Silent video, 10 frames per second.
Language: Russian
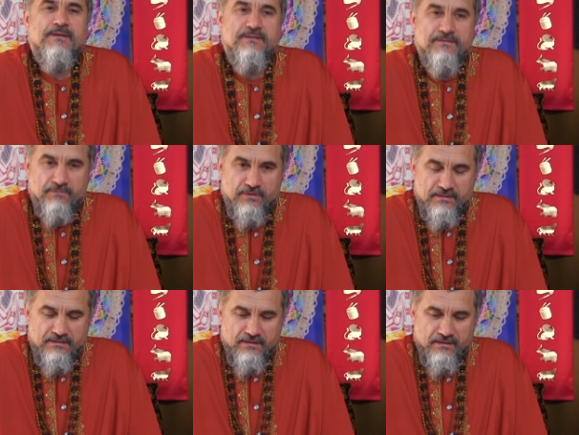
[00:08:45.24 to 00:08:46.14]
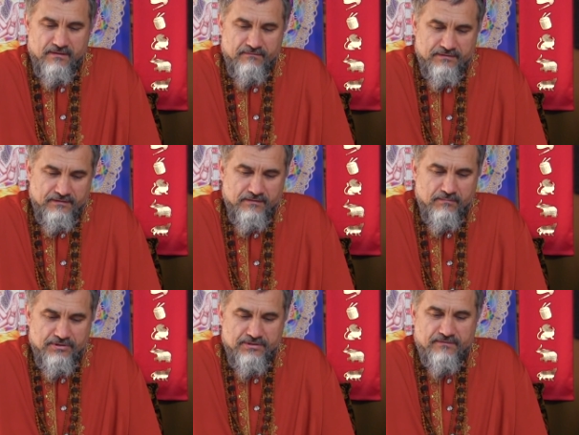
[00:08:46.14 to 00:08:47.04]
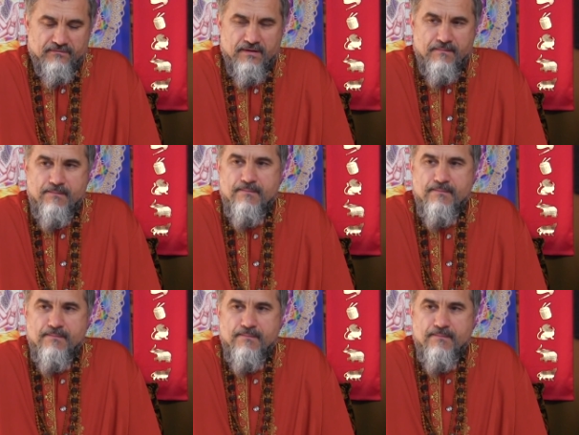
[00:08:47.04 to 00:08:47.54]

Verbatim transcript: Свое тело в тело божества.